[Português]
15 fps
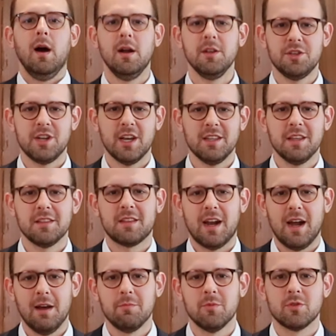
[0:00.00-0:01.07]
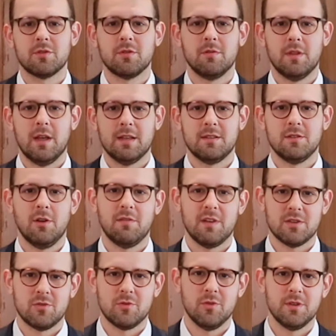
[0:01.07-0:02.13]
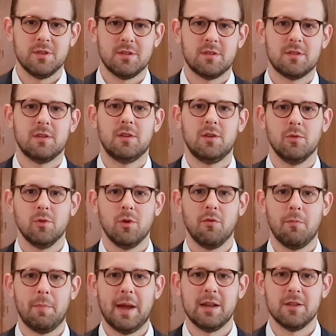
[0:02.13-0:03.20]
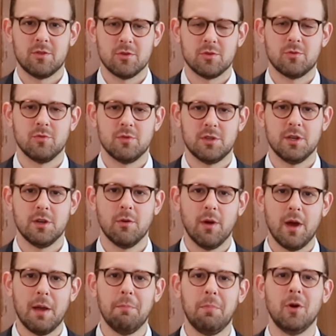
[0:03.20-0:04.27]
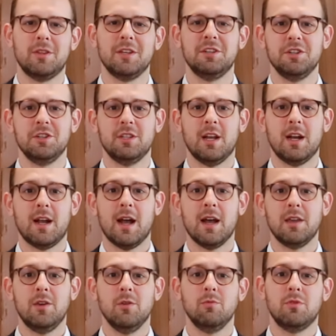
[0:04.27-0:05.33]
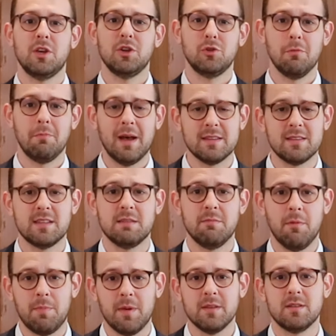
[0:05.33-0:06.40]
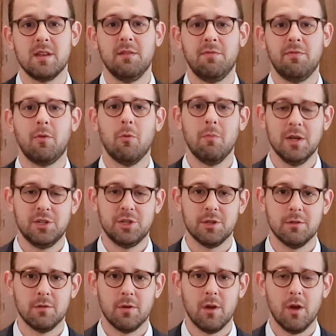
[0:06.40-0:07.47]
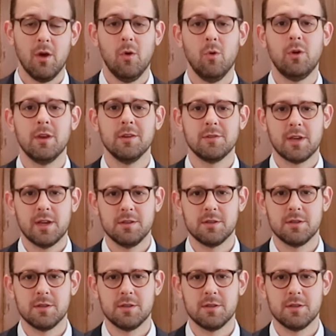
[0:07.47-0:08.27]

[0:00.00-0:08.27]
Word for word: Antes de adentrarmos nas inovações que o novo PL trouxe consigo, é importante destacar que o texto base das MPs ele ficou mantido. O que isso quer